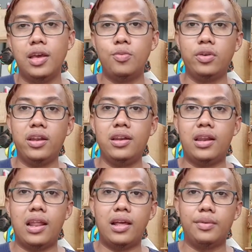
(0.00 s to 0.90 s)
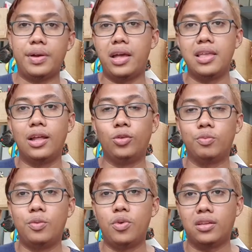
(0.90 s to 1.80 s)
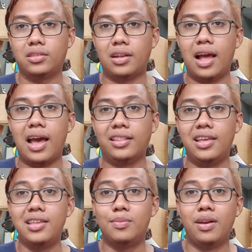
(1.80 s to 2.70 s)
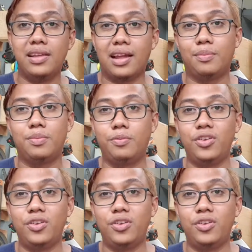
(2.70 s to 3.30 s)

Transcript: ya mungkin hanya untuk membuat senang hati aja melihat